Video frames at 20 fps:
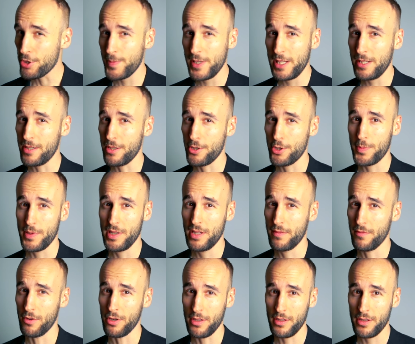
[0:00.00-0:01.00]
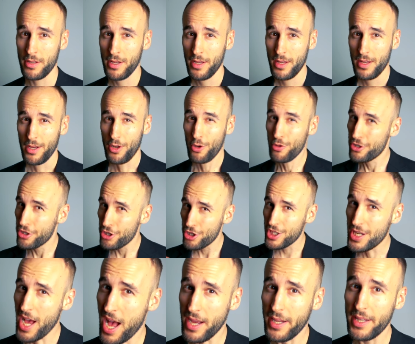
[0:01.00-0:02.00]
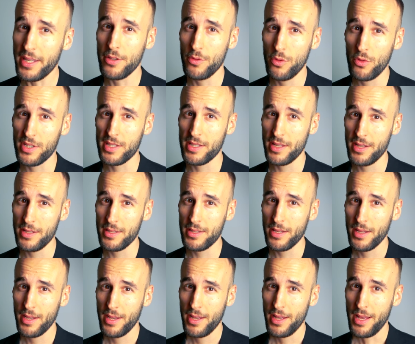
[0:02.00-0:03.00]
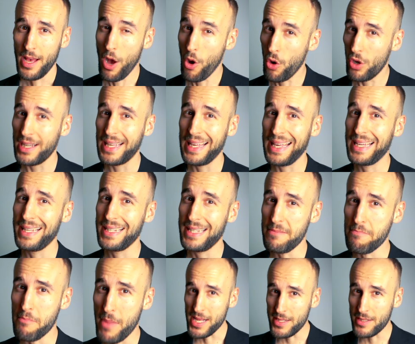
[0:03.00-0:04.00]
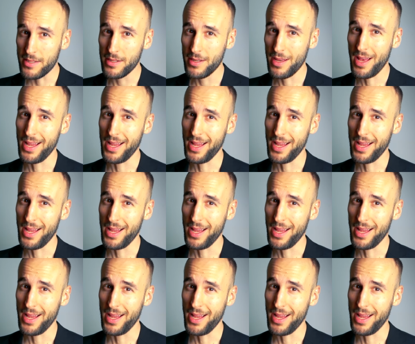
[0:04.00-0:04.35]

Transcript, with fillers: Spielchen spielen wollen und stark genug sind, auch gegen die Masse